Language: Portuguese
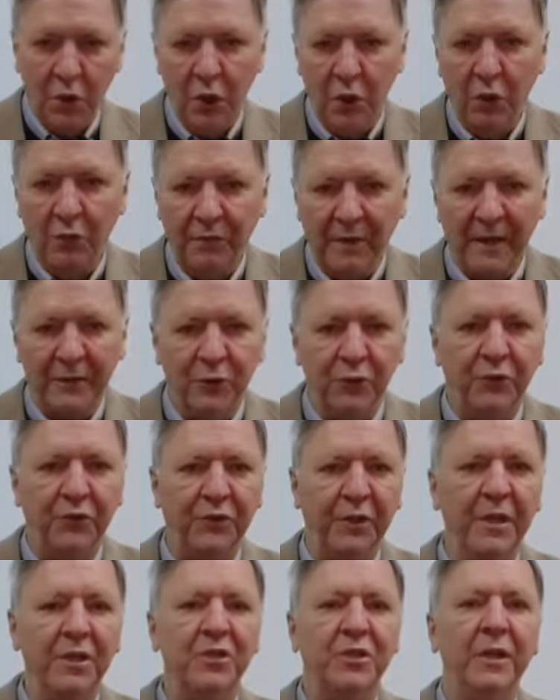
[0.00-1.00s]
Louvado
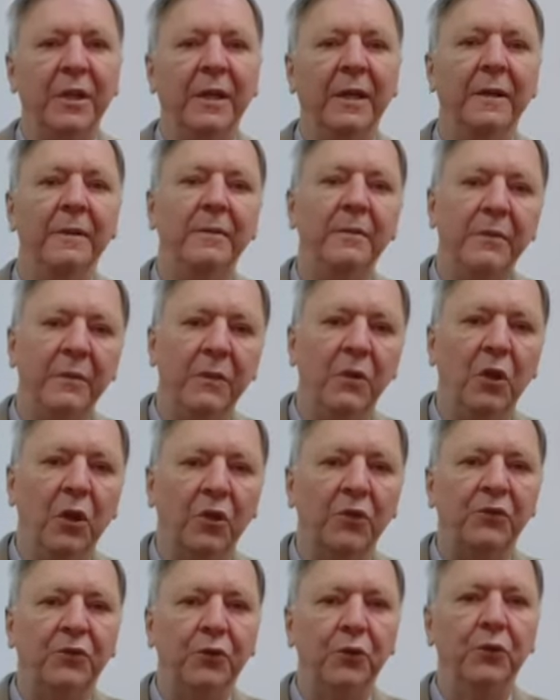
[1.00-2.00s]
seja
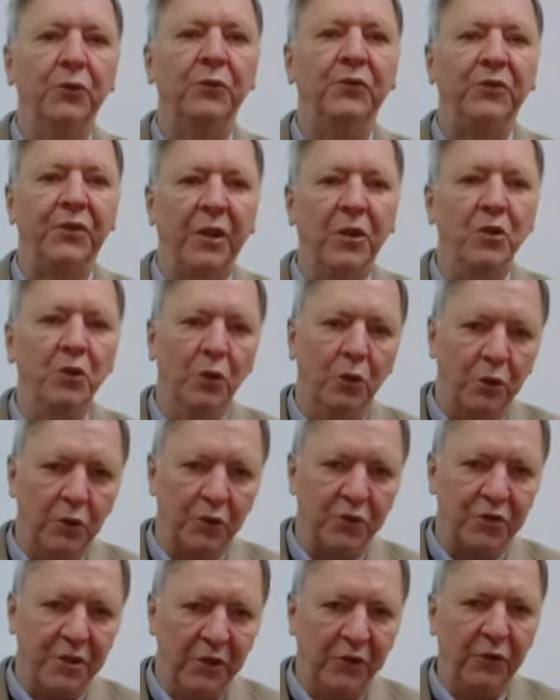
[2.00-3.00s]
nosso
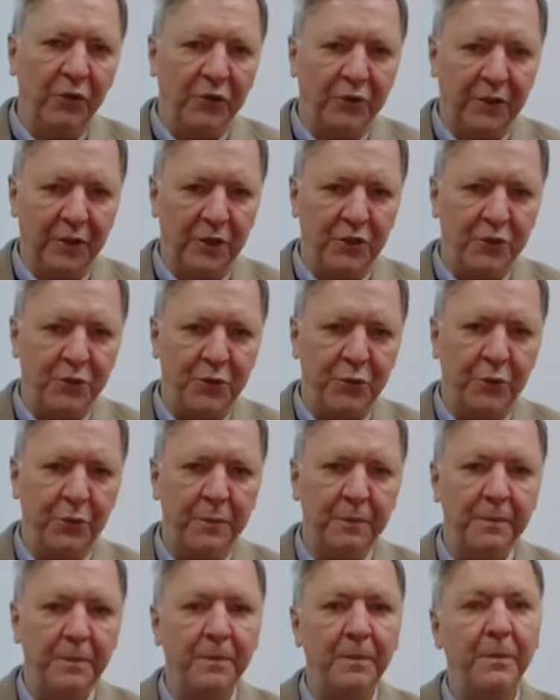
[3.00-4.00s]
Senhor Jesus Cristo.
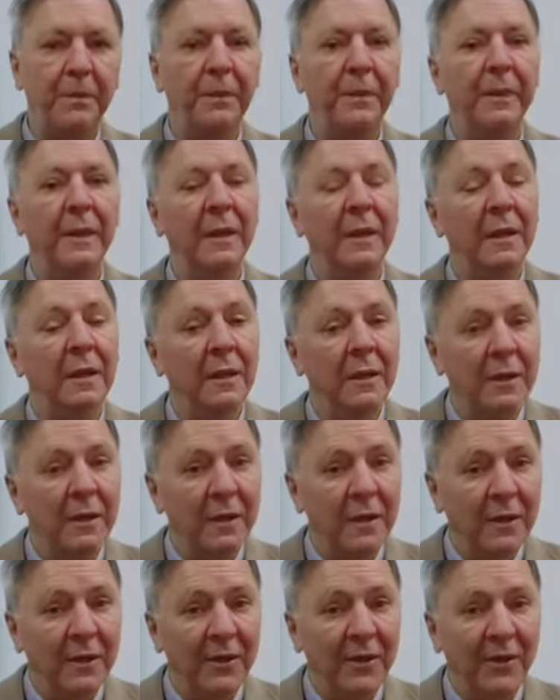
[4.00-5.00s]

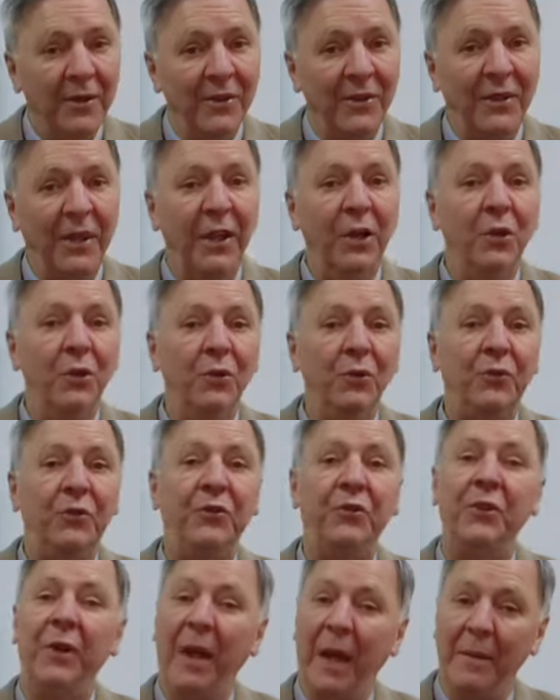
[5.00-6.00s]

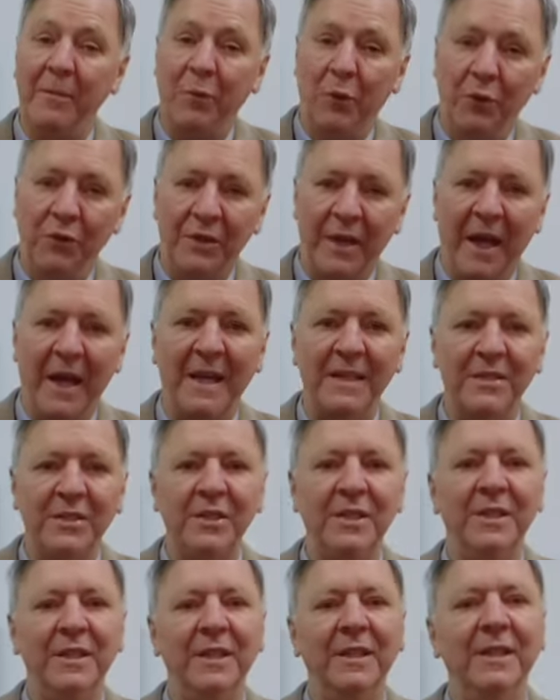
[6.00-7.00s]
Deus é
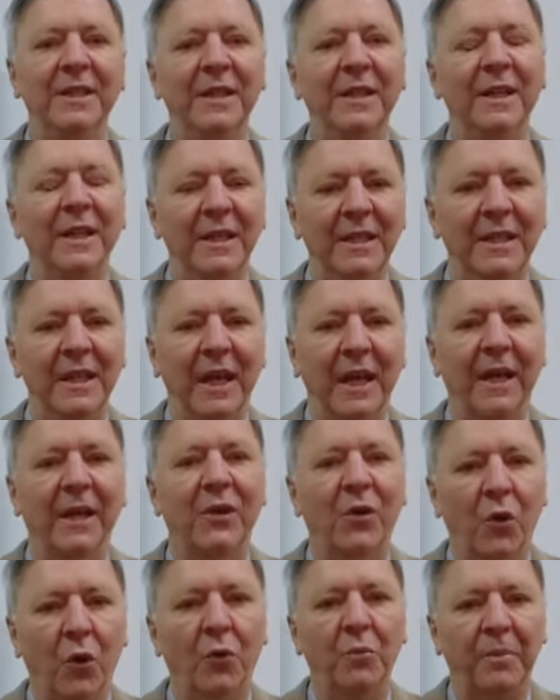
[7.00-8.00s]
bondade e é
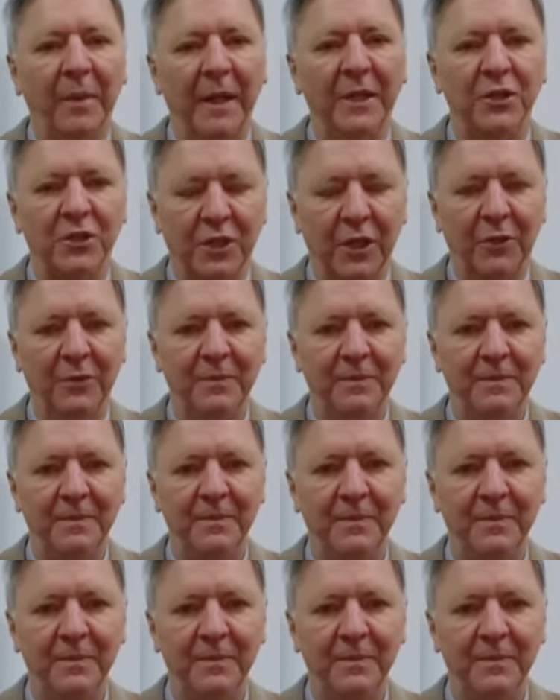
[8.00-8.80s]
compaixão.